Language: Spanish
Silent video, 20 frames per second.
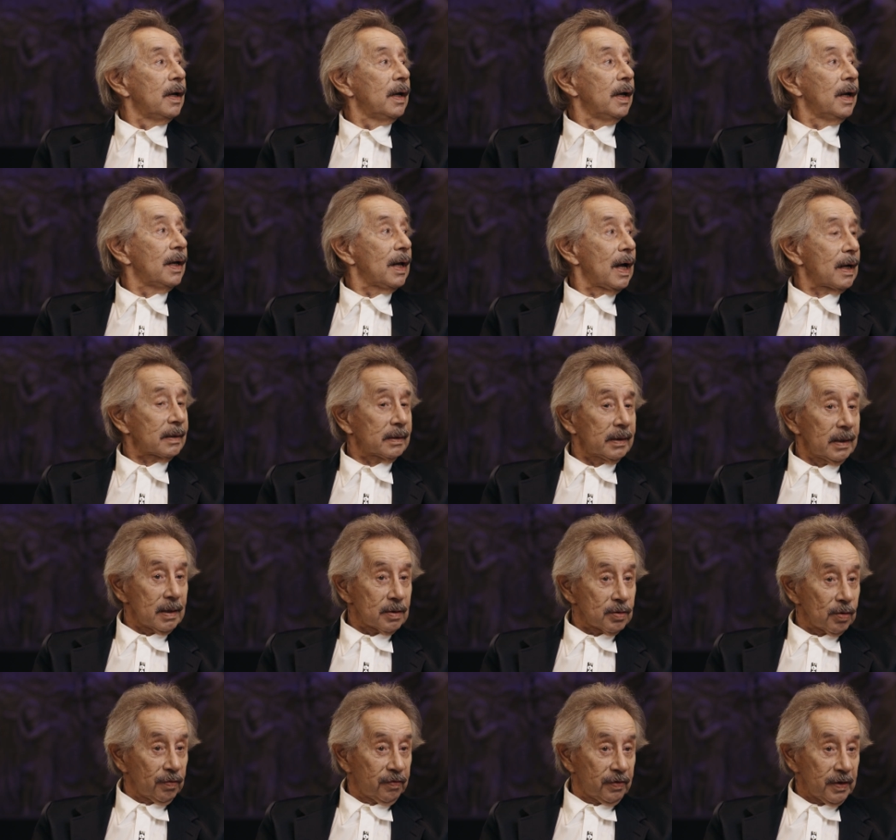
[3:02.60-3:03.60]
El arte
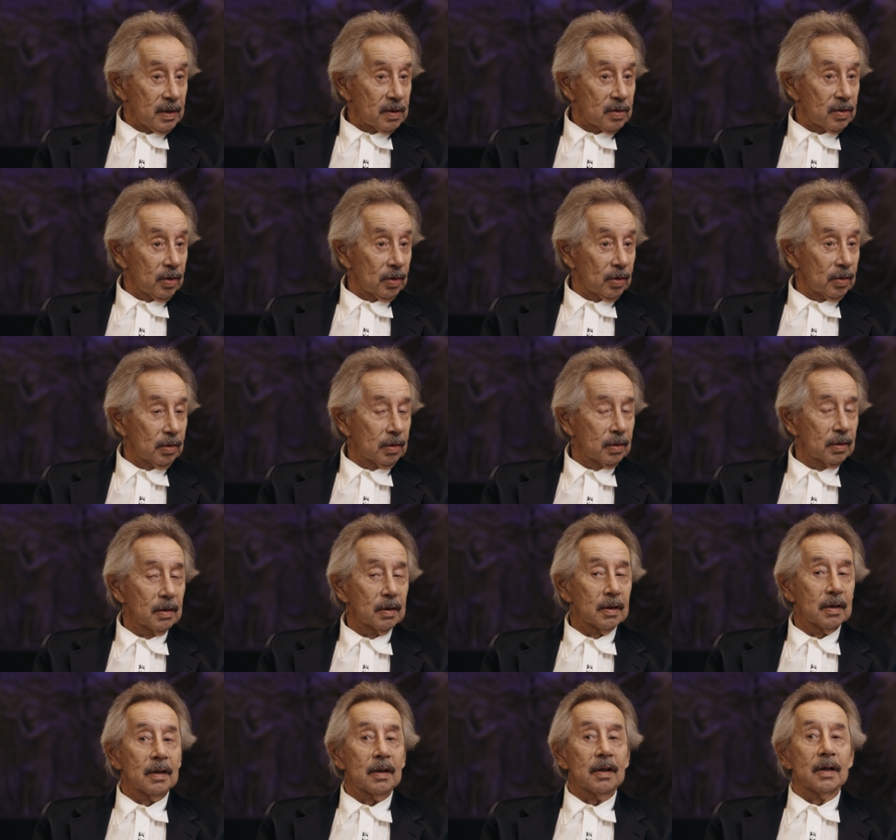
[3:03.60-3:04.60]
es oficio.
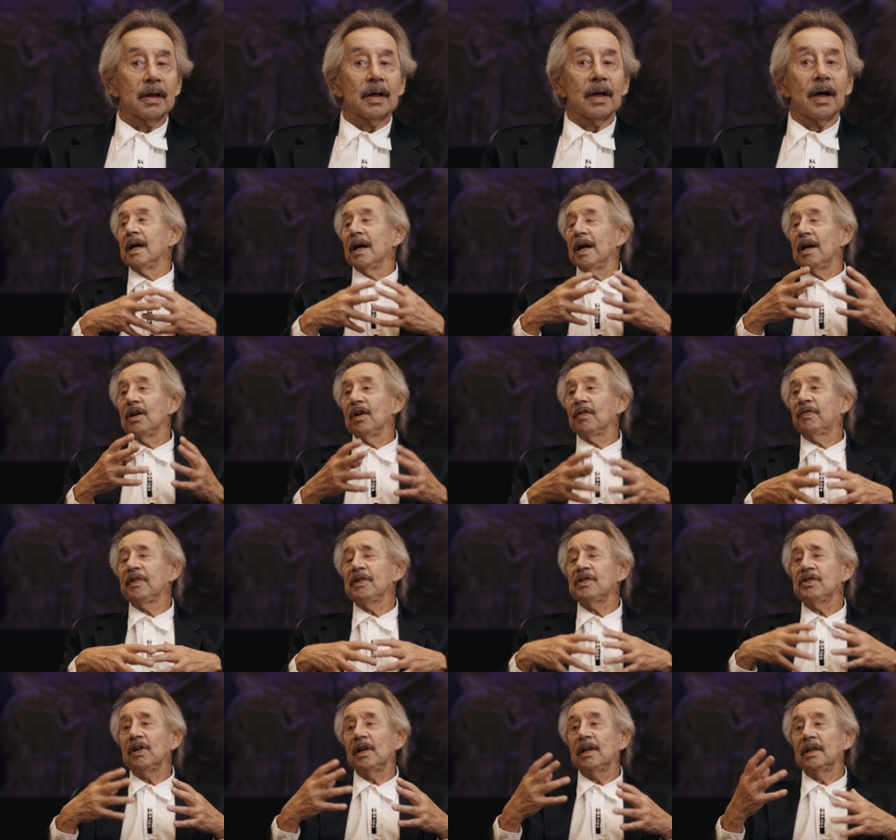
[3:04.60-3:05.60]
El
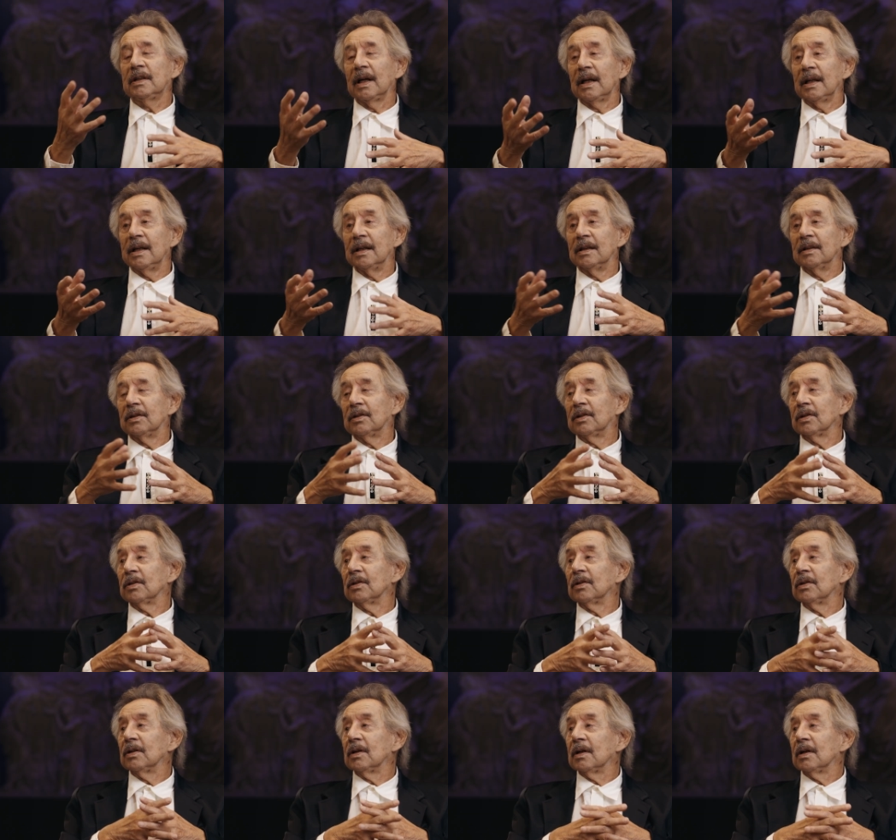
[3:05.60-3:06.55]
oficio y el talento.